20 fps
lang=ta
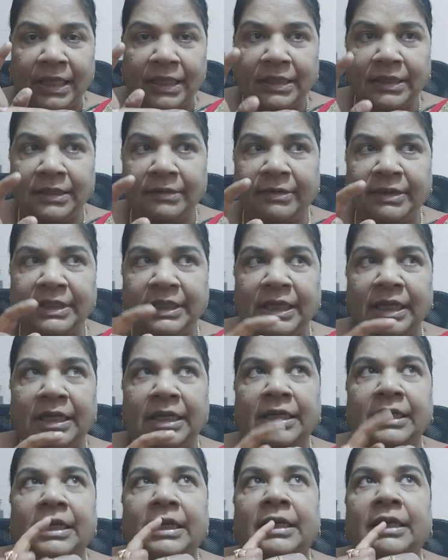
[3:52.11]
இது வந்து
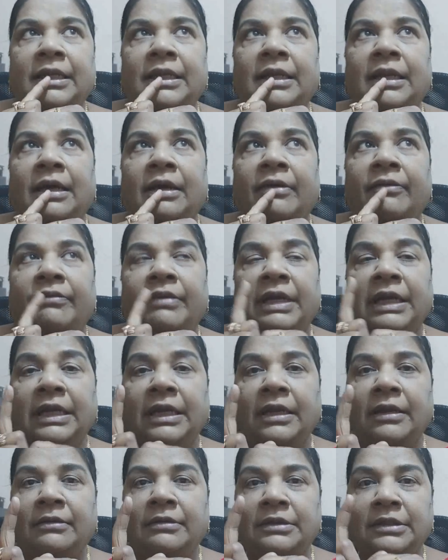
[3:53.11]
என்னென்னு கேட்டிங்கன்னா
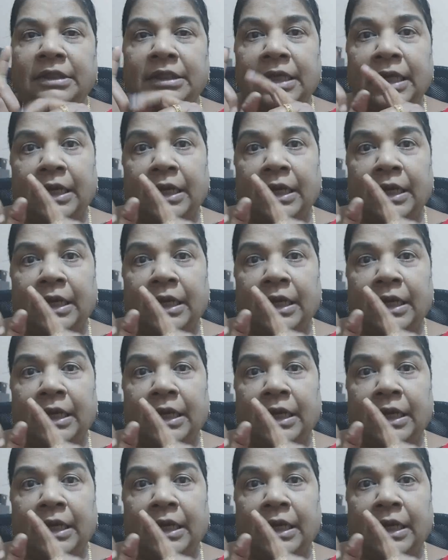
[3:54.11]
வெளியில் வந்து